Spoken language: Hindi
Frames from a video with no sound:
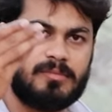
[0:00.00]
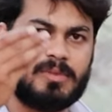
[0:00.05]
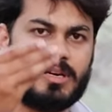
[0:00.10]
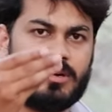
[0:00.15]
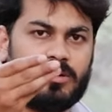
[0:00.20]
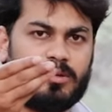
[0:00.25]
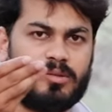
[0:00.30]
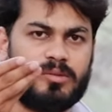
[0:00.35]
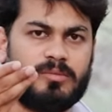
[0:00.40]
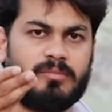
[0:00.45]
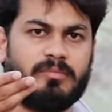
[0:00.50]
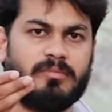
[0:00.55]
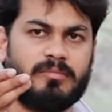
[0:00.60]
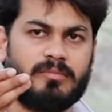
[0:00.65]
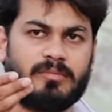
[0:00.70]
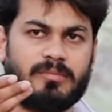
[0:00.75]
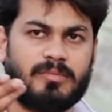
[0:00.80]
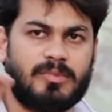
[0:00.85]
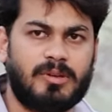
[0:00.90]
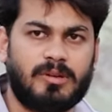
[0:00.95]

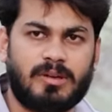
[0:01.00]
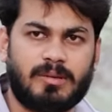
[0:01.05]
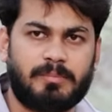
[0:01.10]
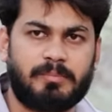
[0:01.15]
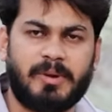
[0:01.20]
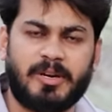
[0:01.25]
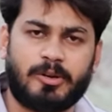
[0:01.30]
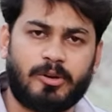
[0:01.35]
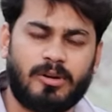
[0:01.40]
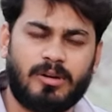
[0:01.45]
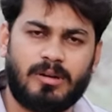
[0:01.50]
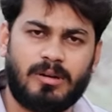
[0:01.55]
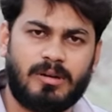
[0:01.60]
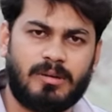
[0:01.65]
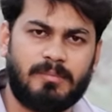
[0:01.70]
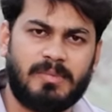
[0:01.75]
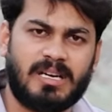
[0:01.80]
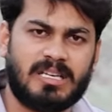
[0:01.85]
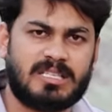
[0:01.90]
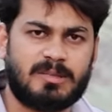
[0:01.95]

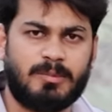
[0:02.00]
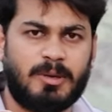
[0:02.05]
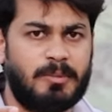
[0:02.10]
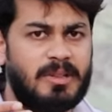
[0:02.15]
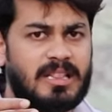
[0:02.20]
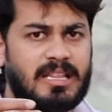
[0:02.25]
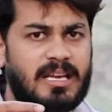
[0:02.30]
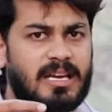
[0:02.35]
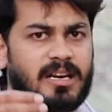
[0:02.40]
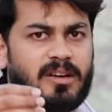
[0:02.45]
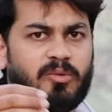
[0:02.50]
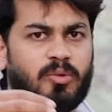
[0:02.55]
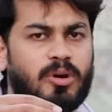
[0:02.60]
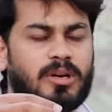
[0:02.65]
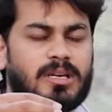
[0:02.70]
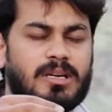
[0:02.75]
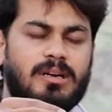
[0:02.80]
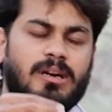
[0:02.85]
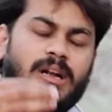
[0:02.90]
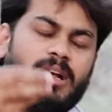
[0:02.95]
पेट्रोल बंक्स में मिलता है ना
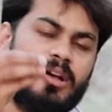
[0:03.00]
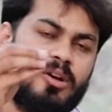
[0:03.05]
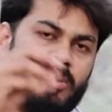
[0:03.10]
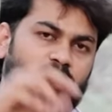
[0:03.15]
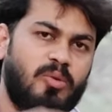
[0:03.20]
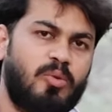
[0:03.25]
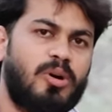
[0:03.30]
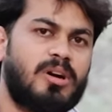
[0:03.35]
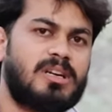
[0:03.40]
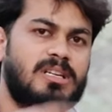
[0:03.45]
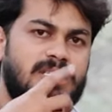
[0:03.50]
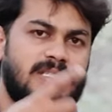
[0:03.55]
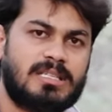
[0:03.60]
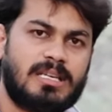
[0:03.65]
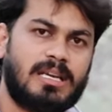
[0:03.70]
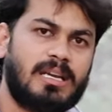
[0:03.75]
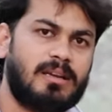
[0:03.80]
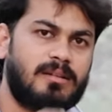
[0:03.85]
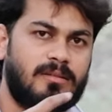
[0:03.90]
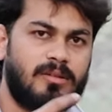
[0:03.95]
वाटर वो वाटर
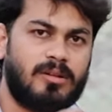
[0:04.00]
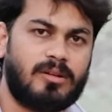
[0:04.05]
से